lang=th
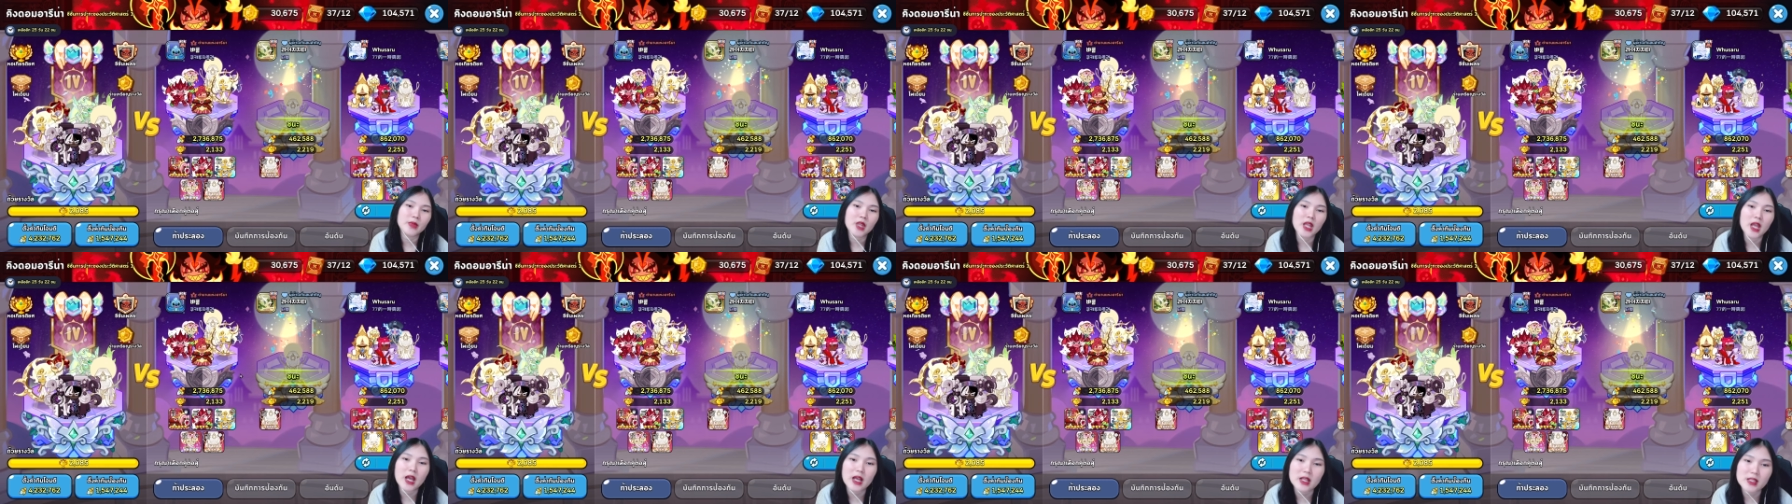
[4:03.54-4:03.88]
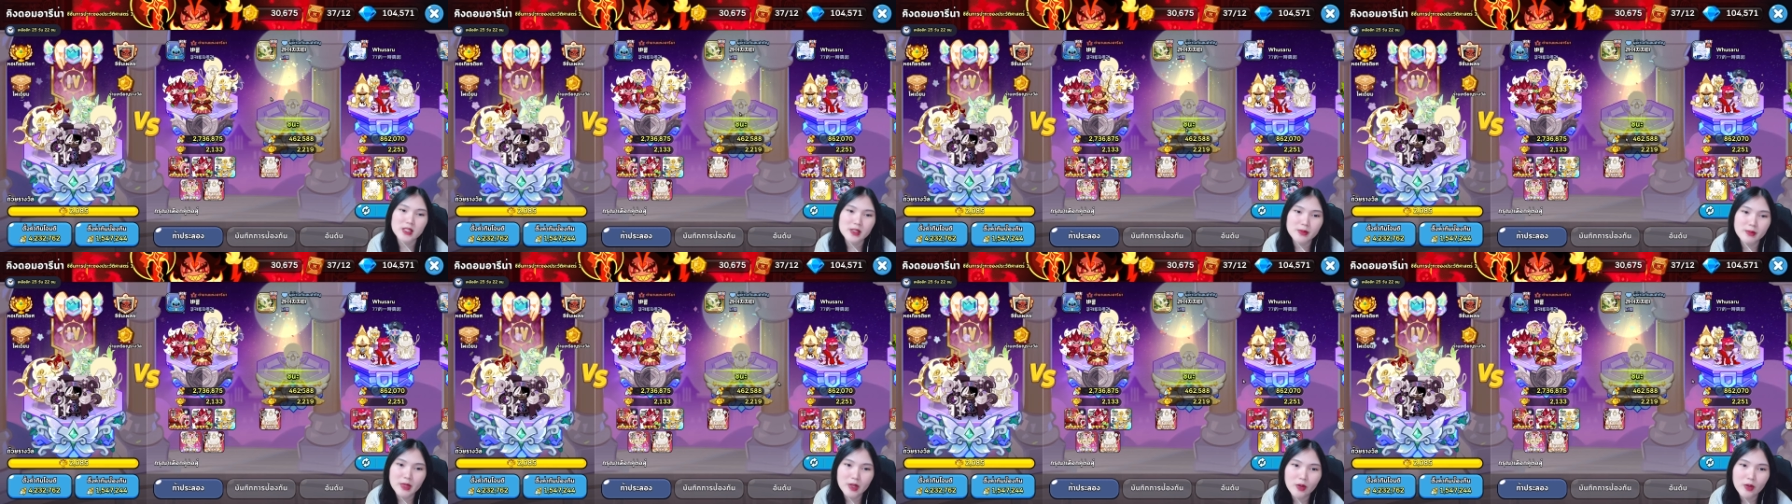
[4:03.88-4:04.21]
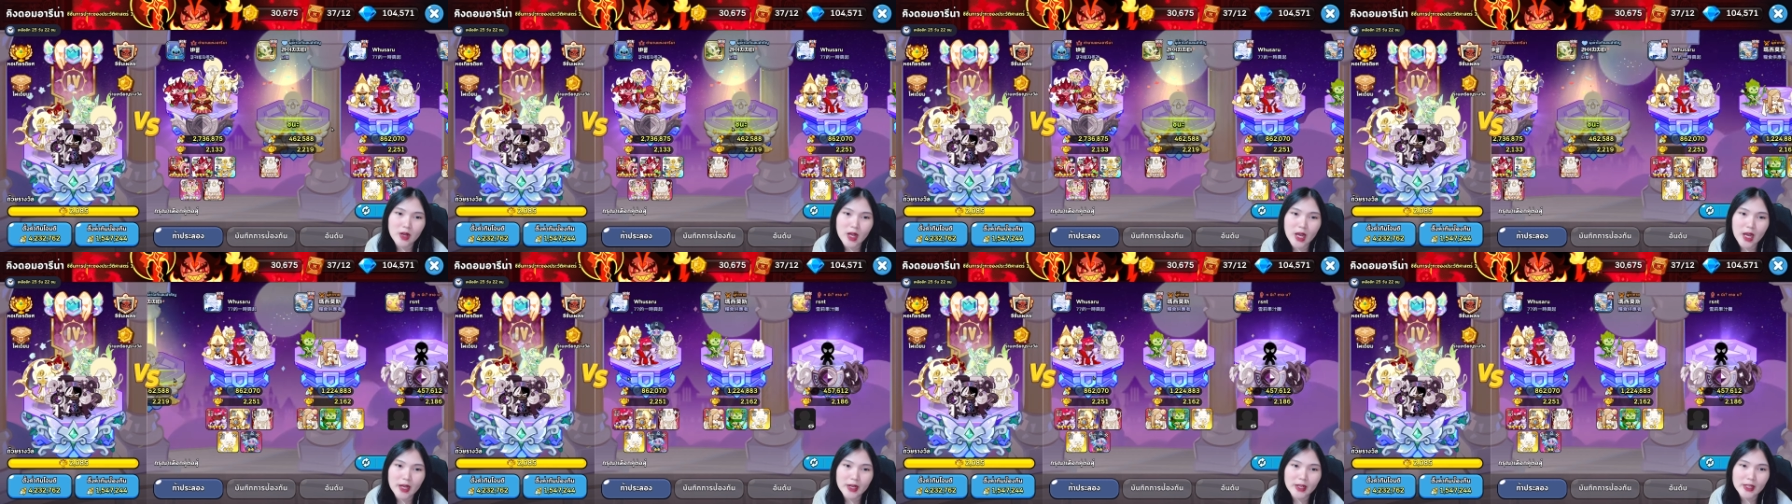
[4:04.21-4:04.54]
อาจจะมีโอ
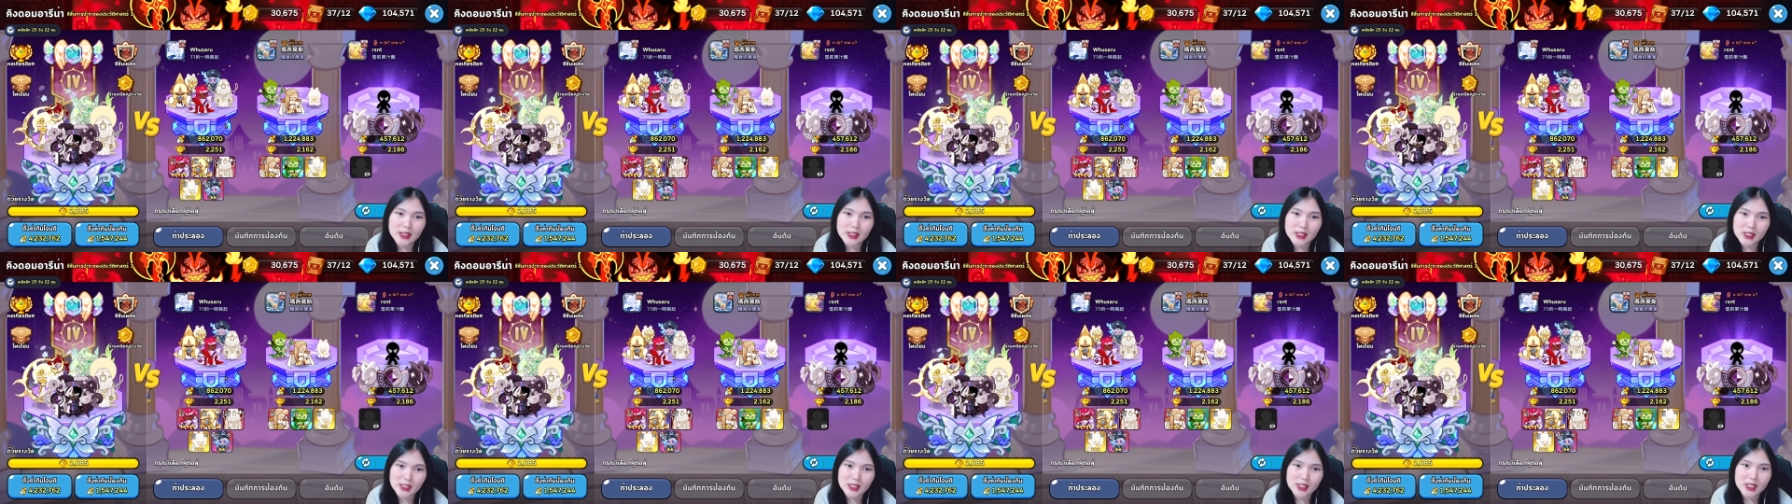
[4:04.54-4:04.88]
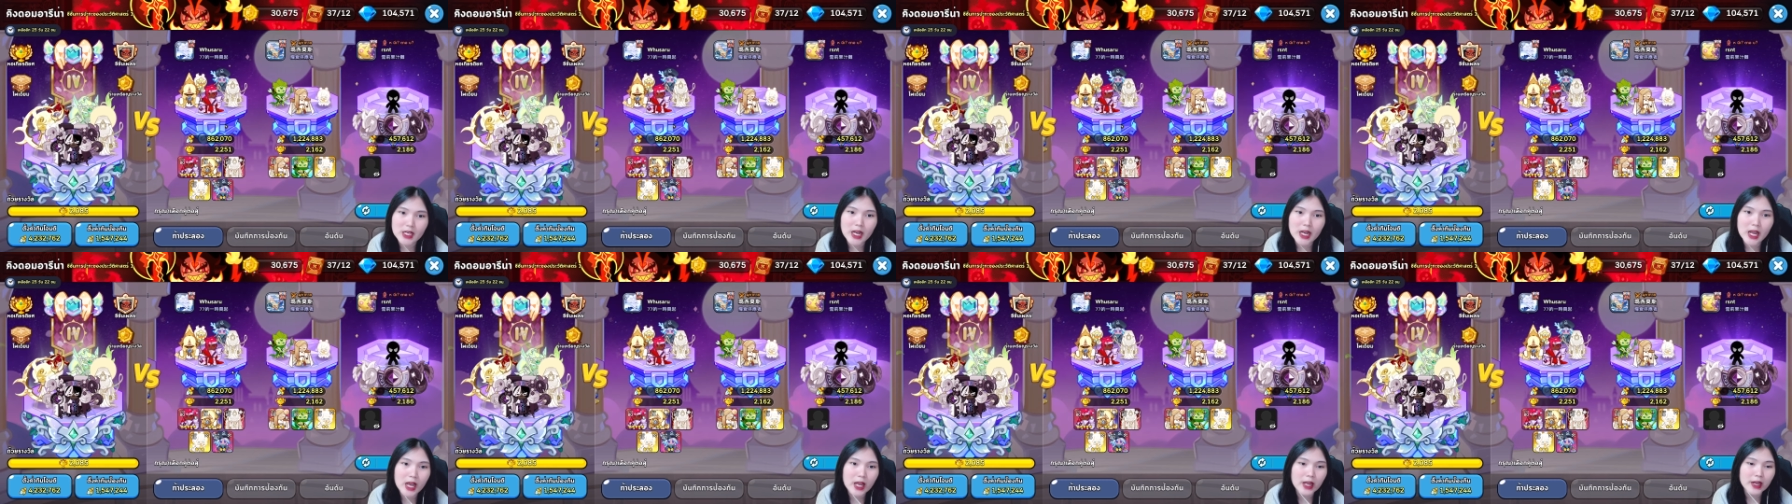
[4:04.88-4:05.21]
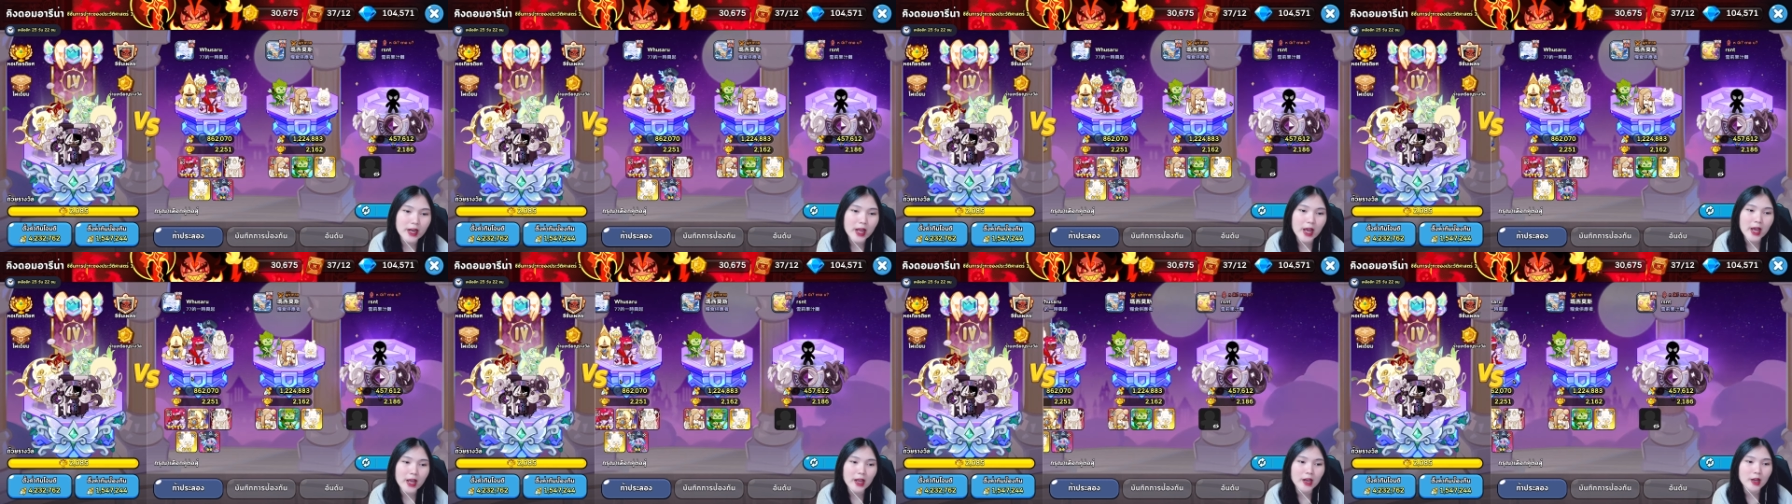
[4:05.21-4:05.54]
กาสที่จะชนะ
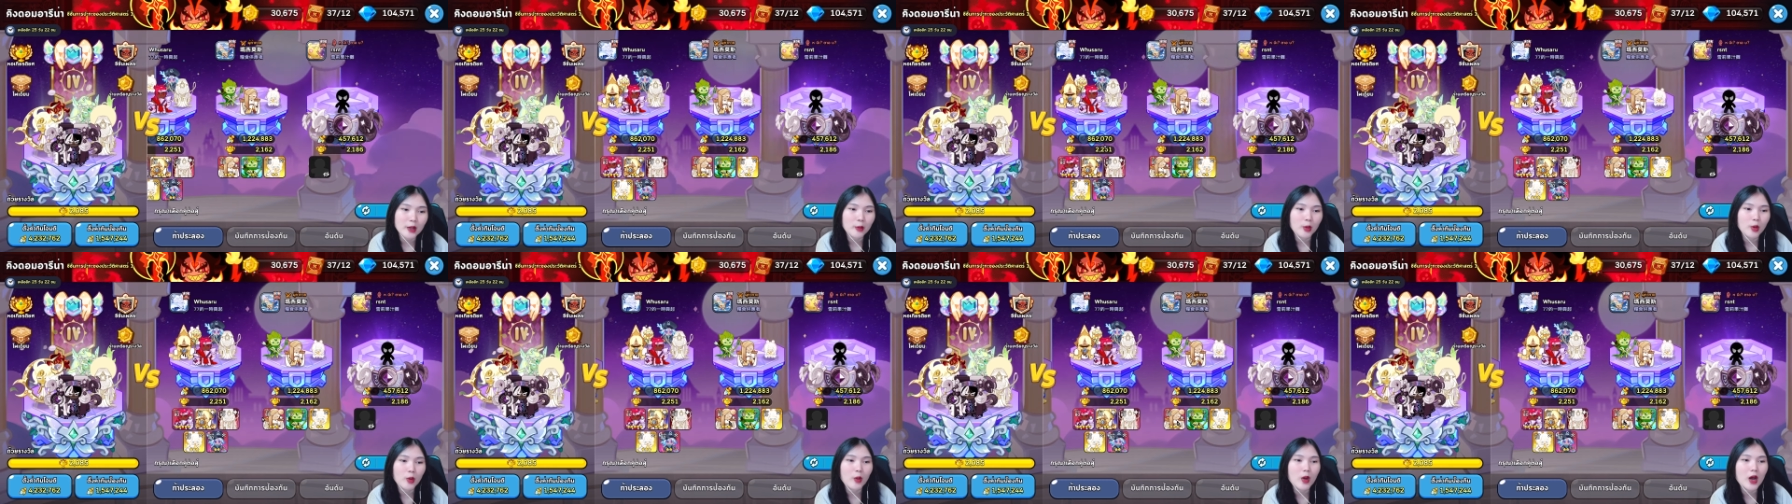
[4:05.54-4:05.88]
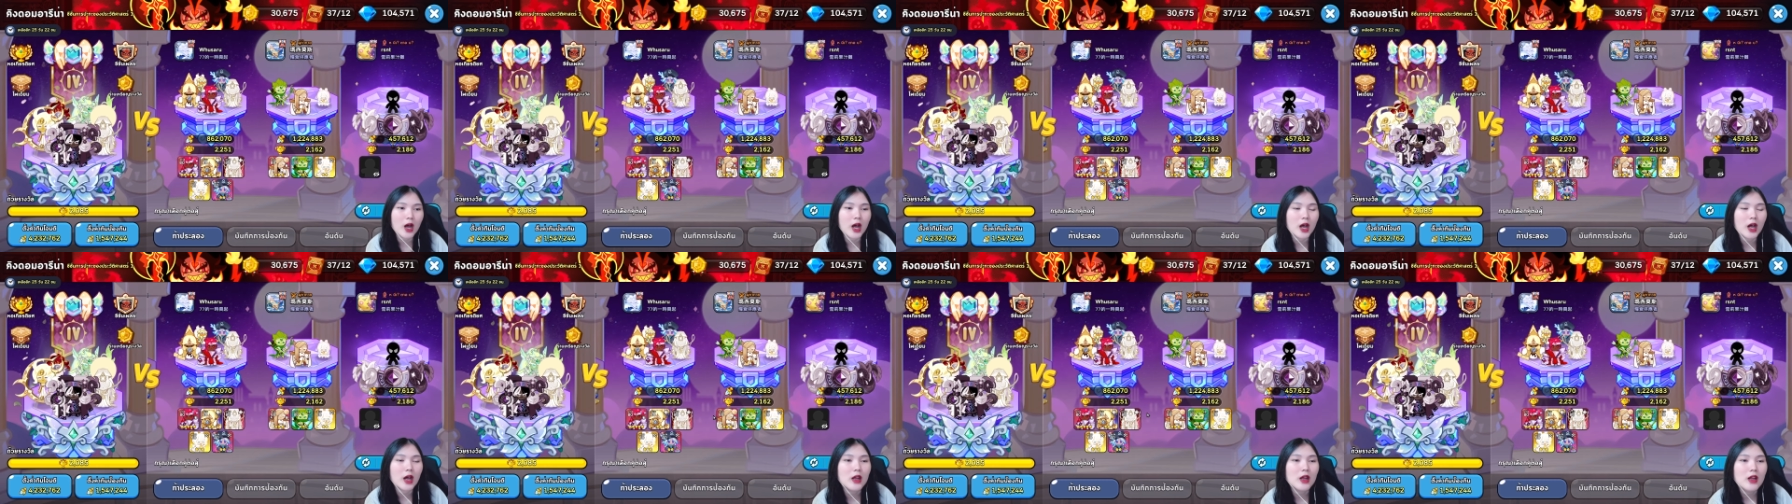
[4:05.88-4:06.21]
ได้นะเพราะว่า